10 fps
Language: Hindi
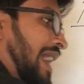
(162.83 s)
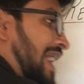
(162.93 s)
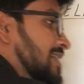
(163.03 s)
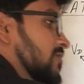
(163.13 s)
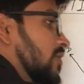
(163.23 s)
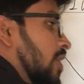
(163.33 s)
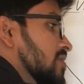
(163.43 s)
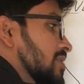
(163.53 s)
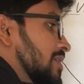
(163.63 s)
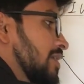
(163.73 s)
हैज
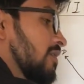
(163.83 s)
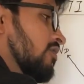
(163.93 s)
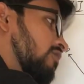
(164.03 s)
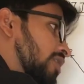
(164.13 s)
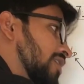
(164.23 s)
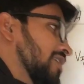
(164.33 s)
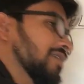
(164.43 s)
वेलोसिटी 40